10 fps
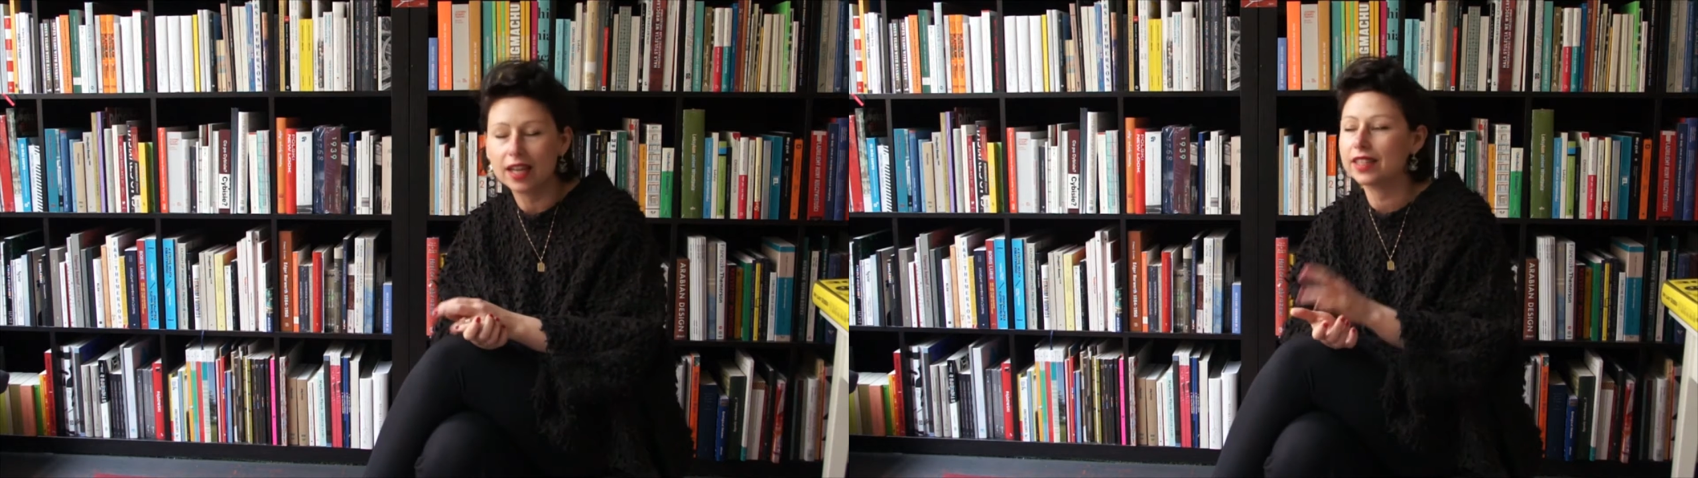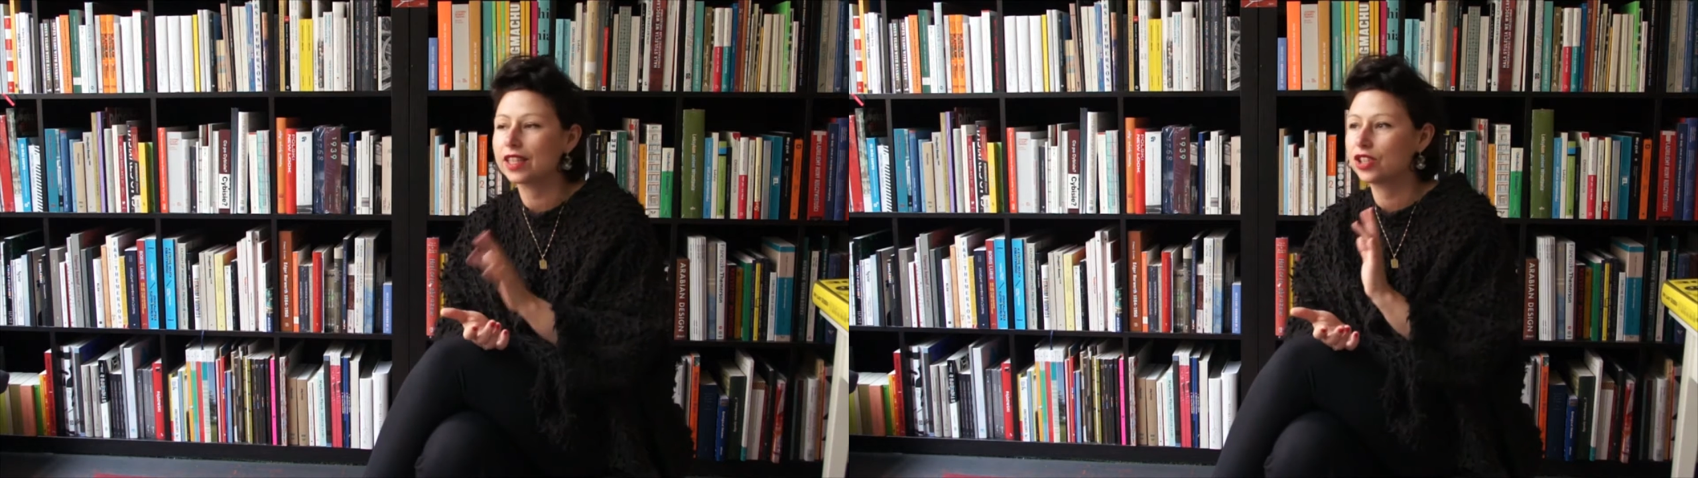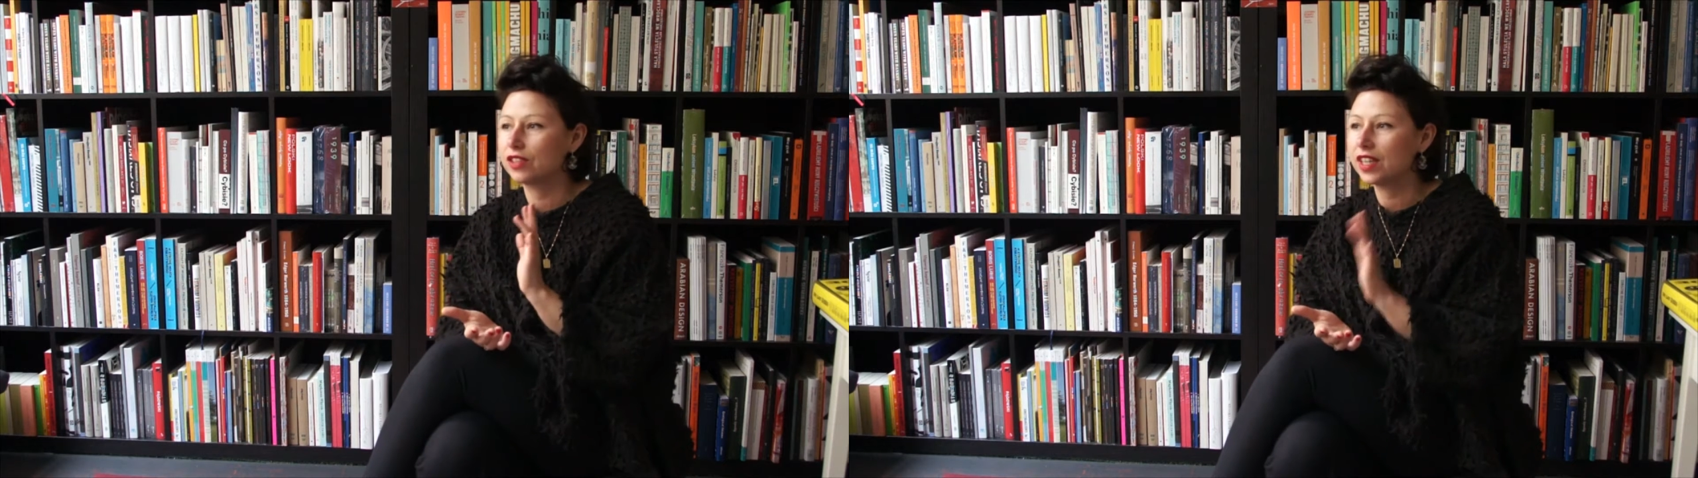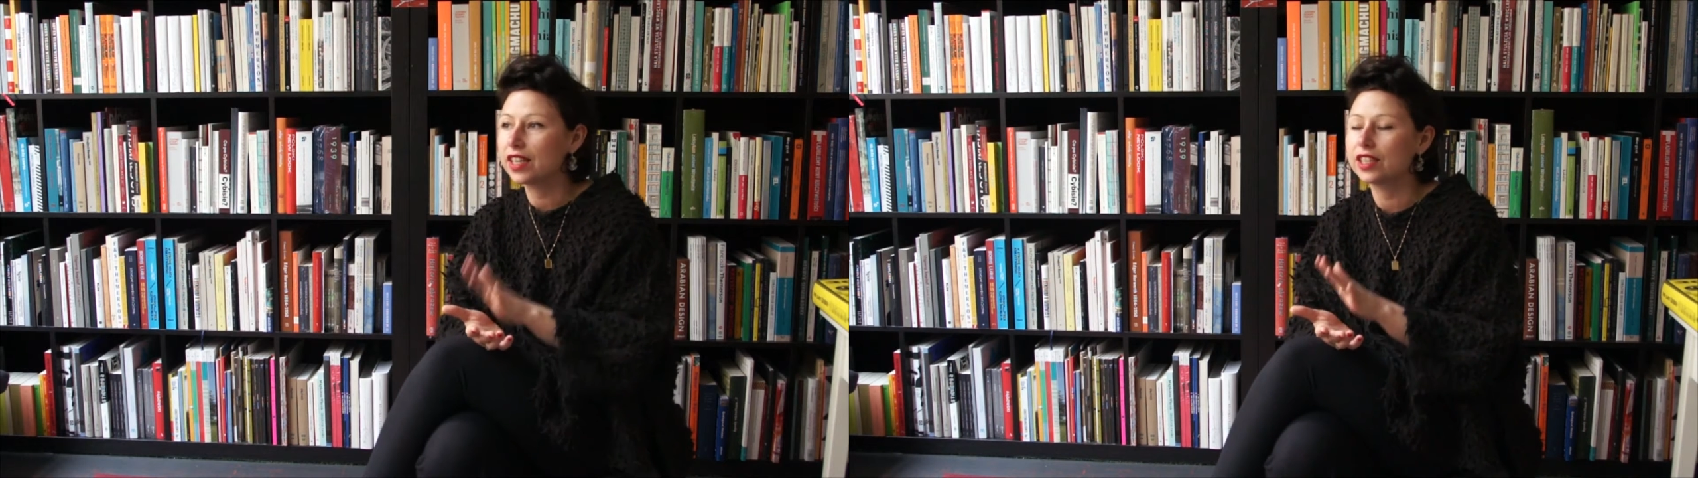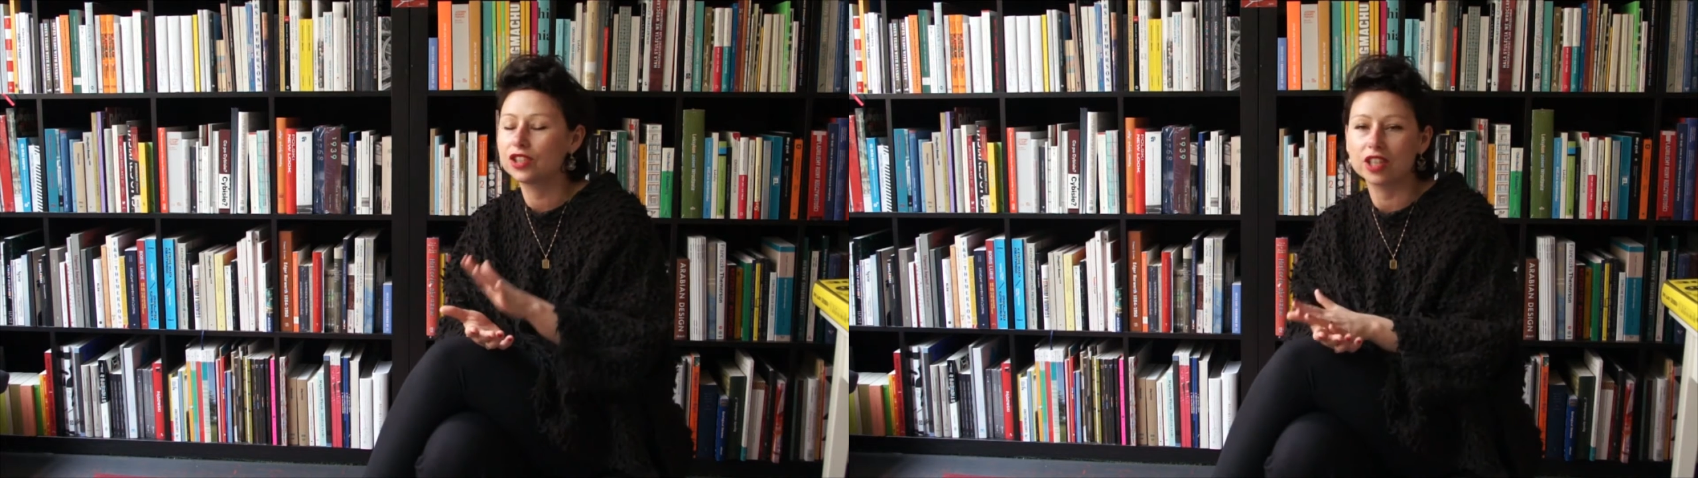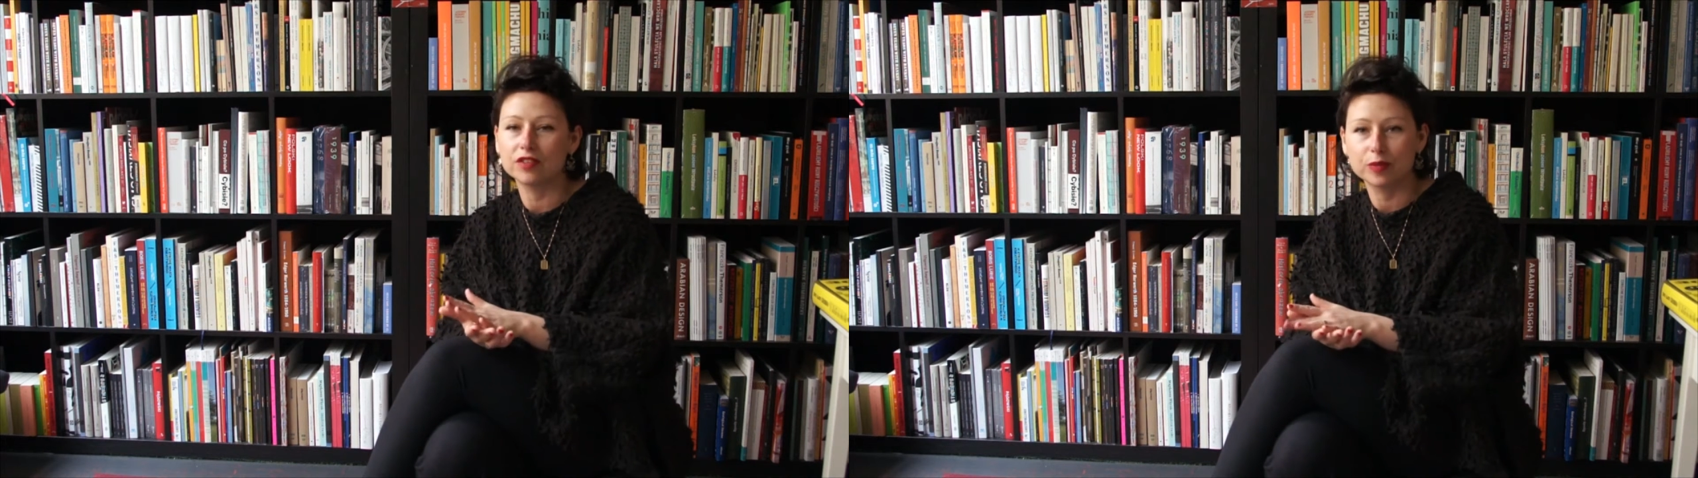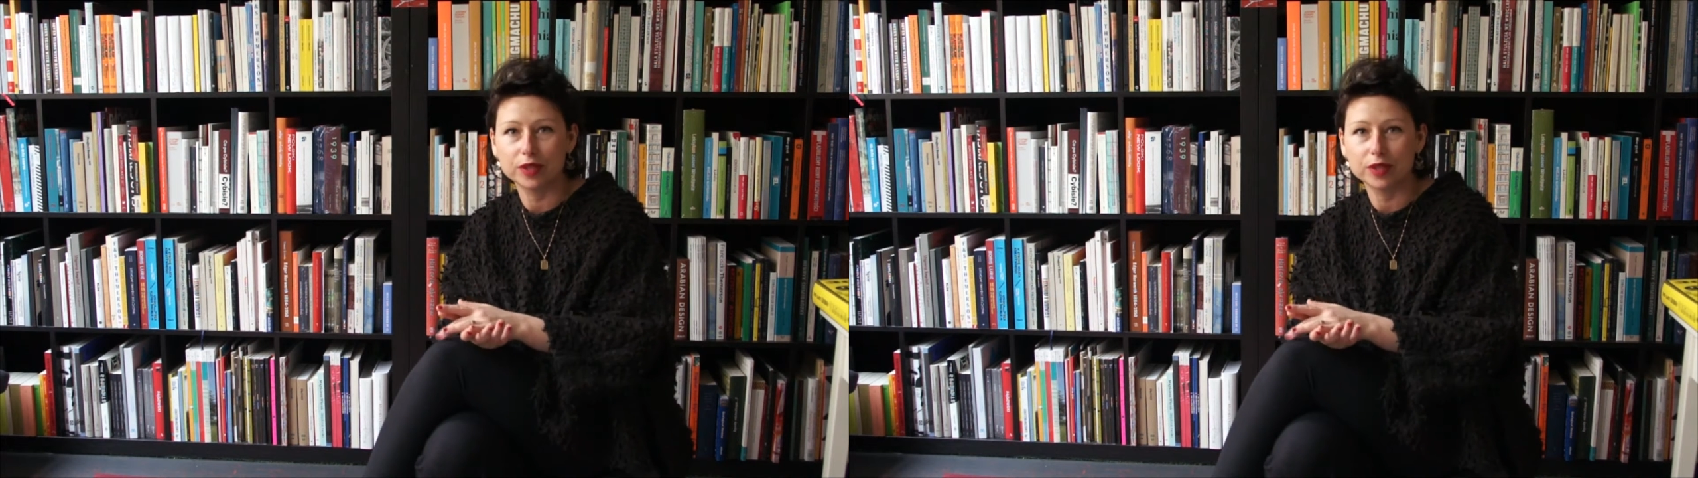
ale także wielkie drzewo